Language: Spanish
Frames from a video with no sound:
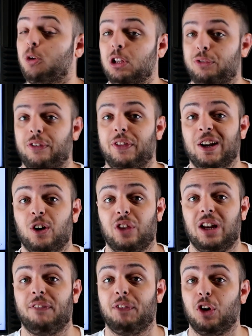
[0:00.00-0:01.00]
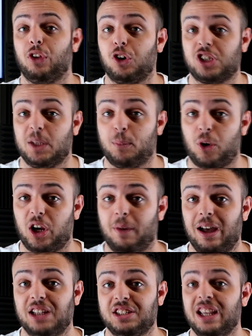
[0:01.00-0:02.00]
cómo defender a los delanteros de los equipos
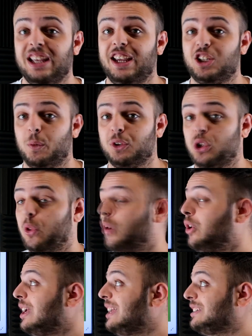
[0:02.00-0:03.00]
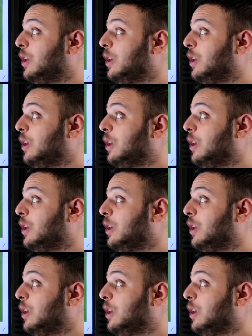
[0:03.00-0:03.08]
rivales y sobre todo